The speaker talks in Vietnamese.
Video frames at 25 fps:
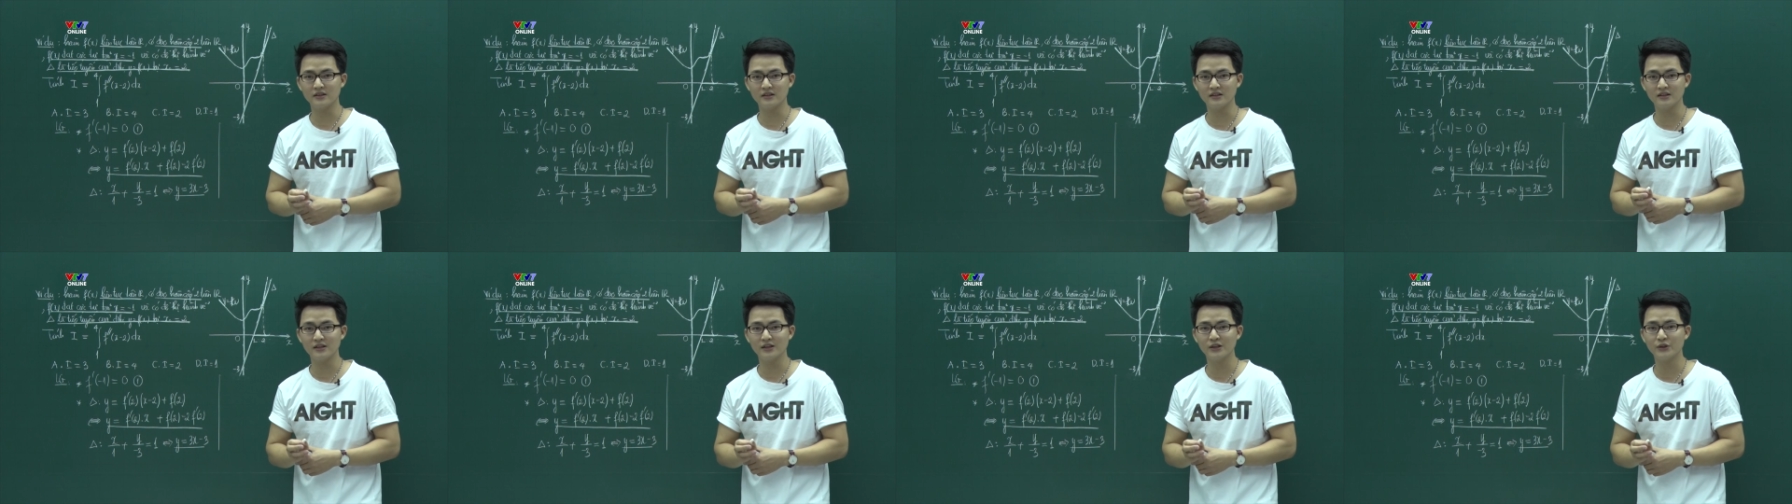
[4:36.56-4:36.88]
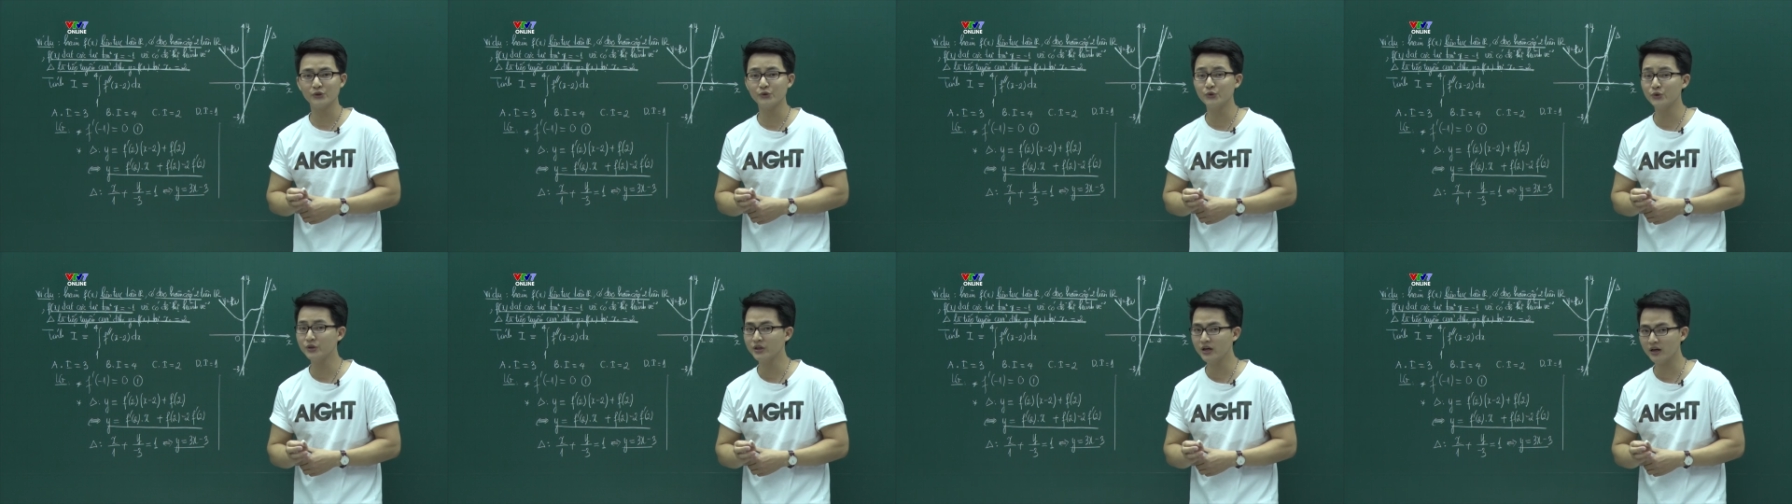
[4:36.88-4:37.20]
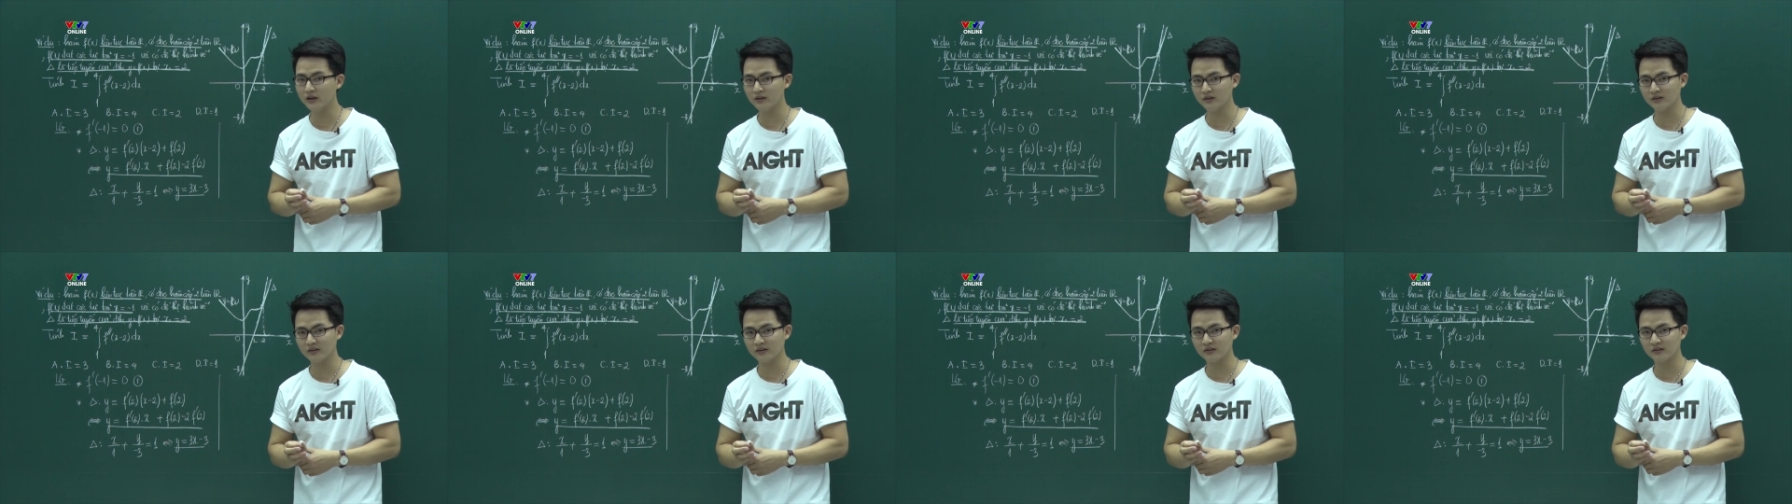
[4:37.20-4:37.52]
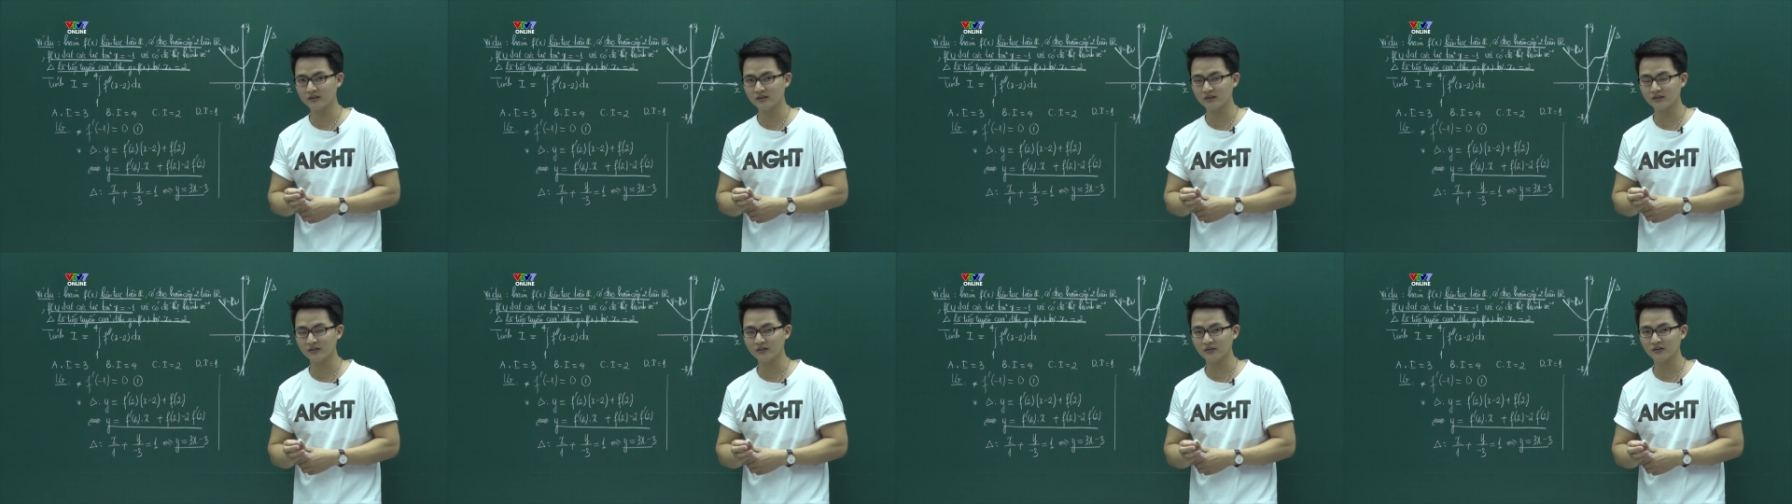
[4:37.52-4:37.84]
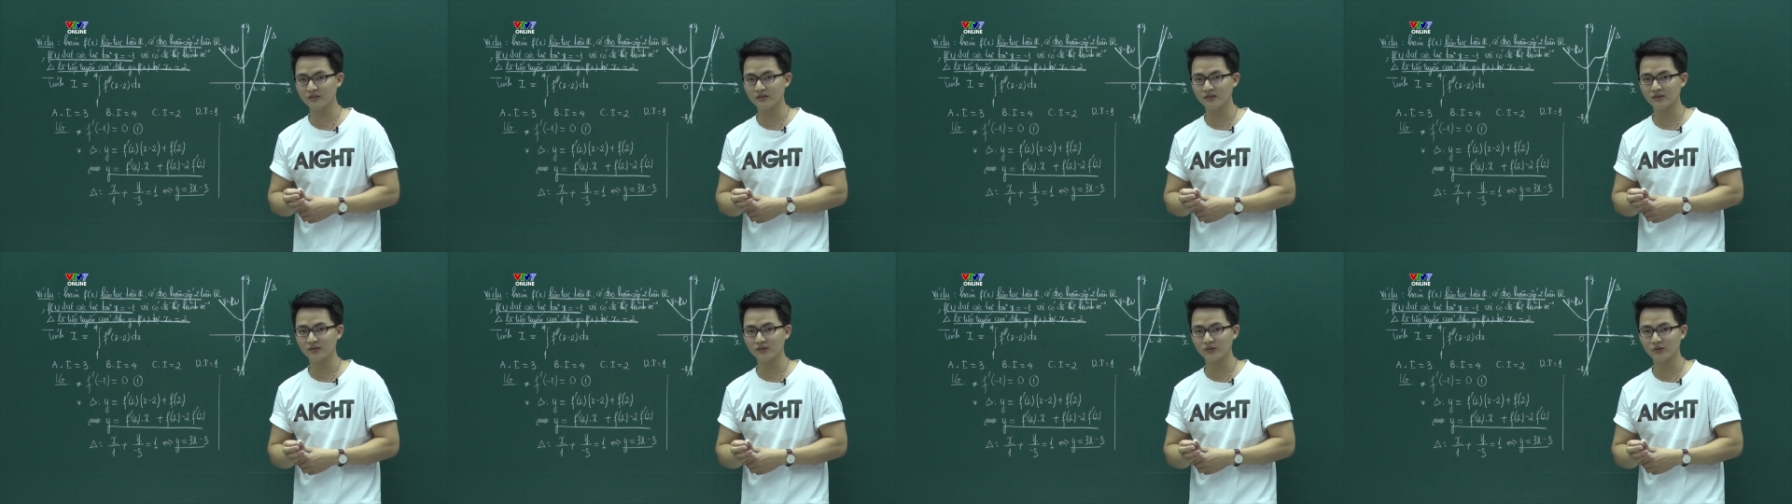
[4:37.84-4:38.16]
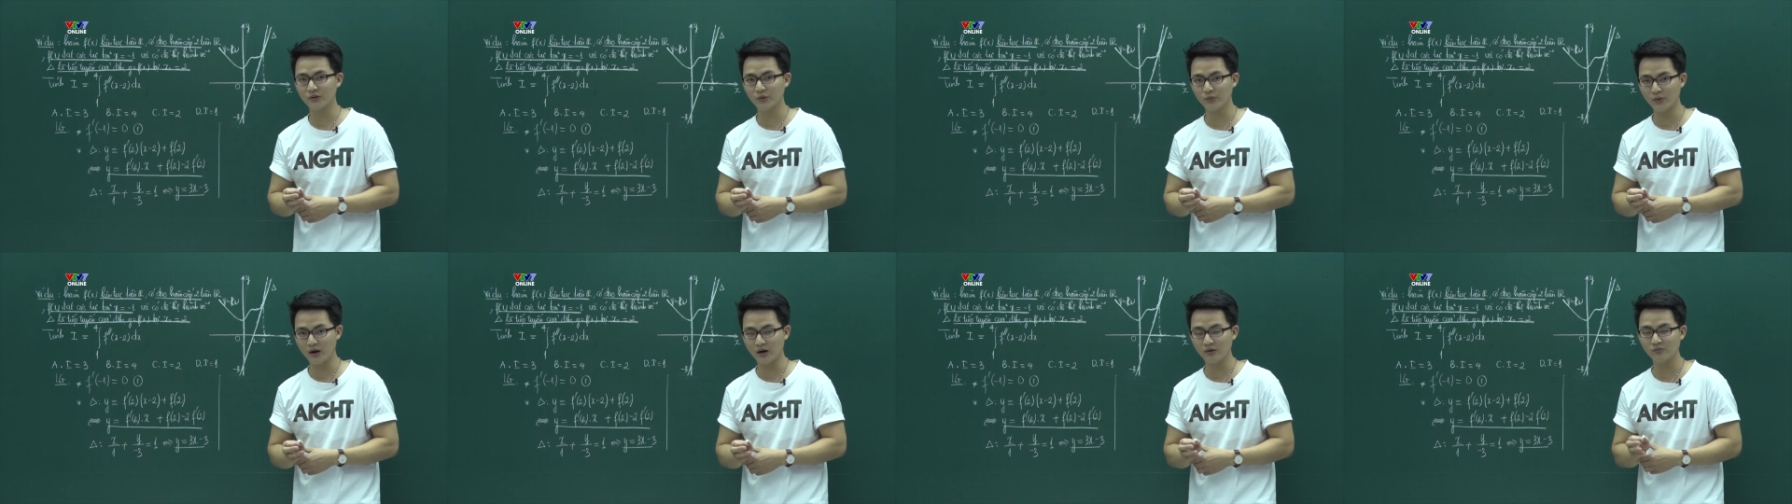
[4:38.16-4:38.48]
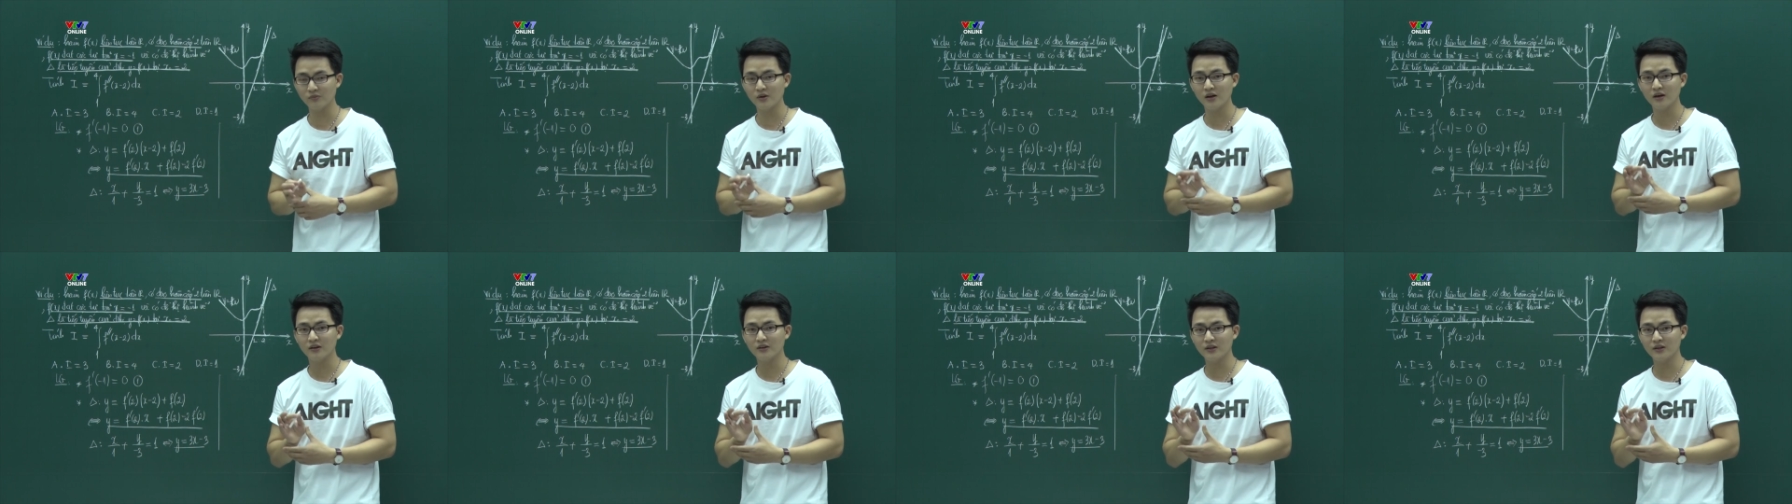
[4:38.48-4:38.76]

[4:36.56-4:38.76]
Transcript: gì? Duy nhất. Đúng không?